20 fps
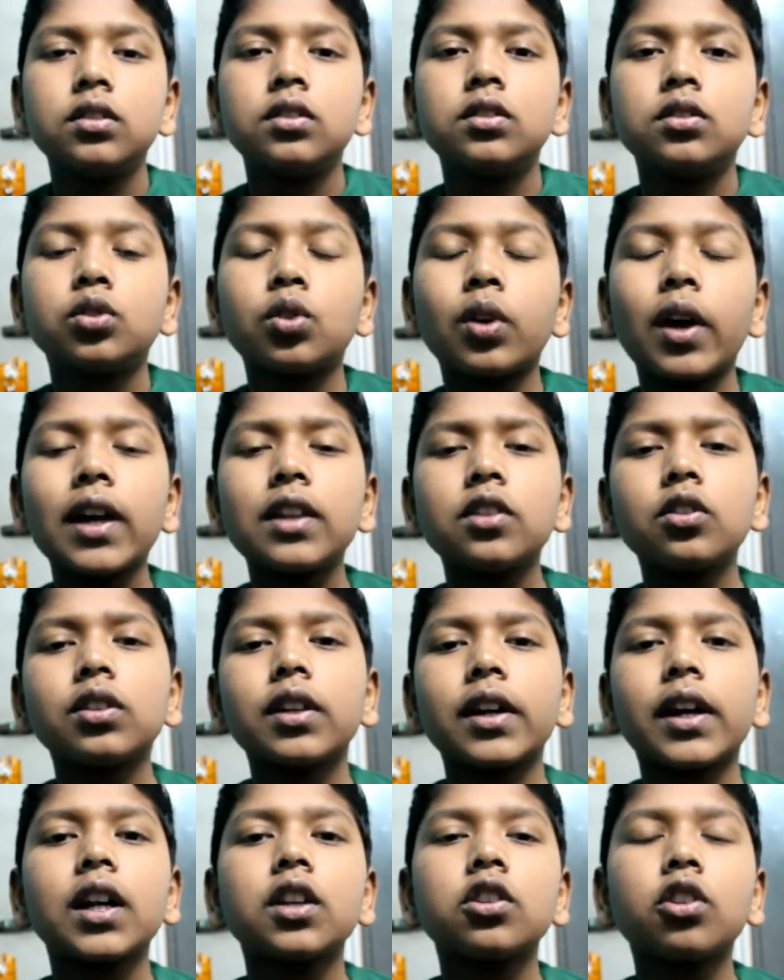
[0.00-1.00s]
सो गए जो
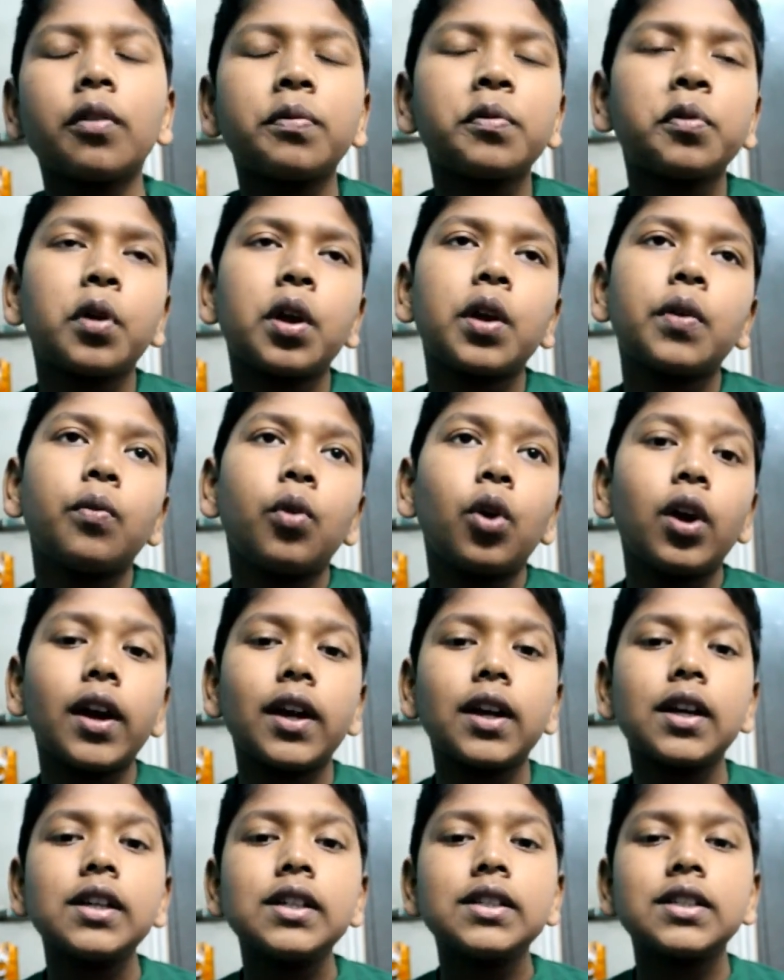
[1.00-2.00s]
सेकंड सॉफ्टवेयर वो है
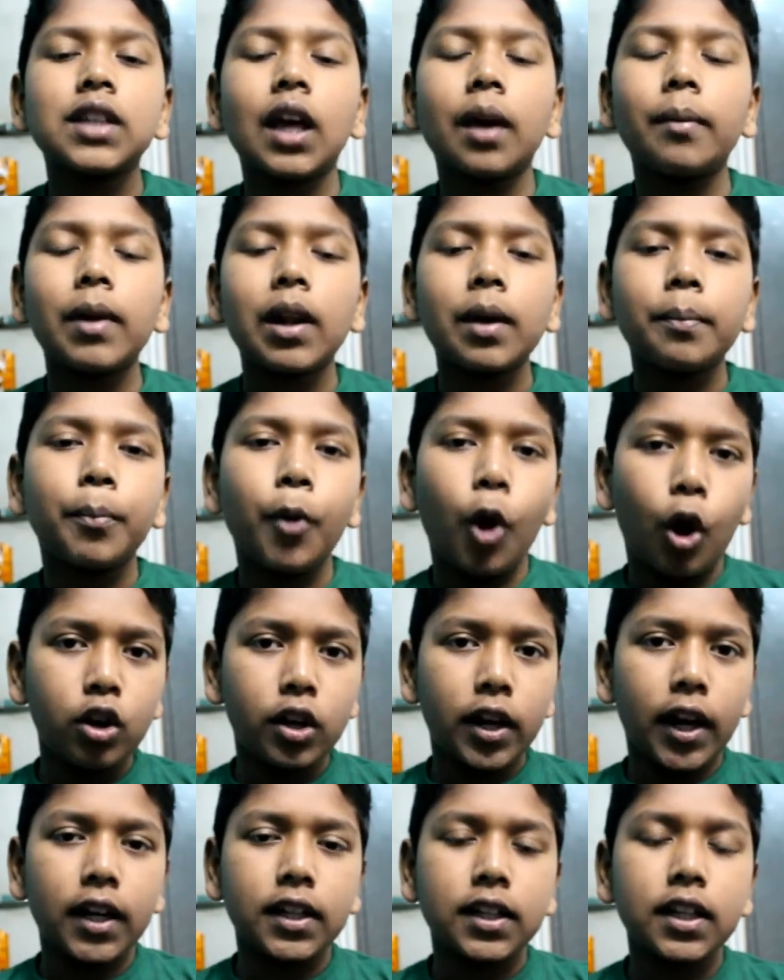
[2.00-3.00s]
साइबरलिंक पावर
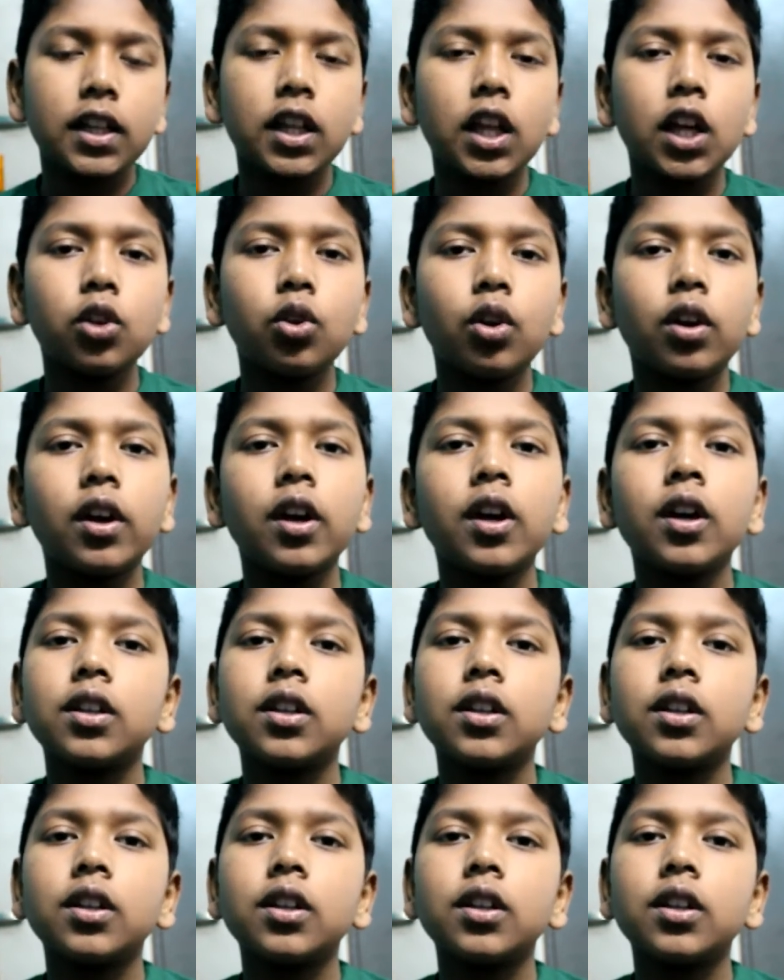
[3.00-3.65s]
डायरेक्टर ये जो है